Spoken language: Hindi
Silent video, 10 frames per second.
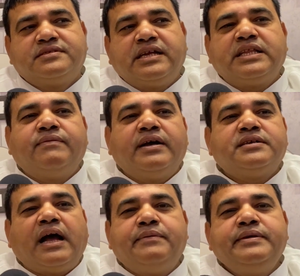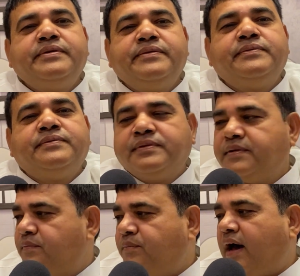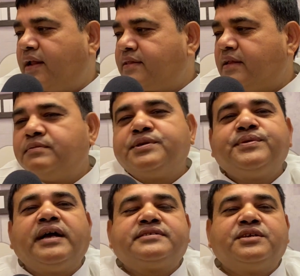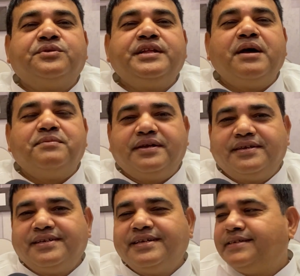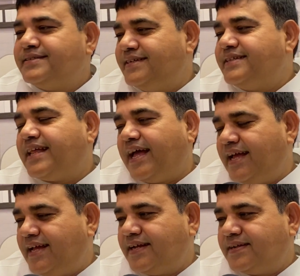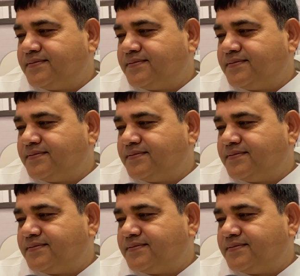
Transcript: कि अंधविश्वास अभी भी भारत अंधविश्वास की दुनिया में जीता है